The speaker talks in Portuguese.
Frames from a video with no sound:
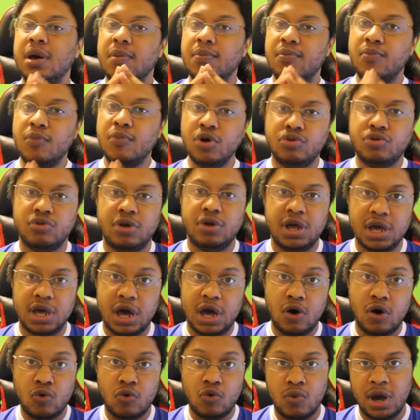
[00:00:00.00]
muito
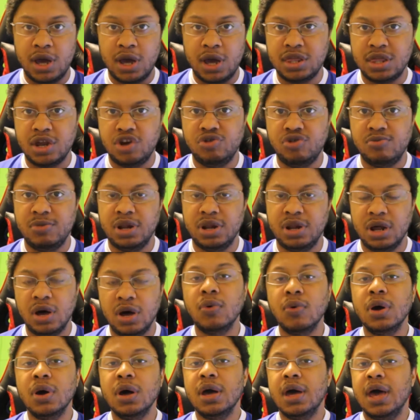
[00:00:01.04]
legal com a Inter de Milão.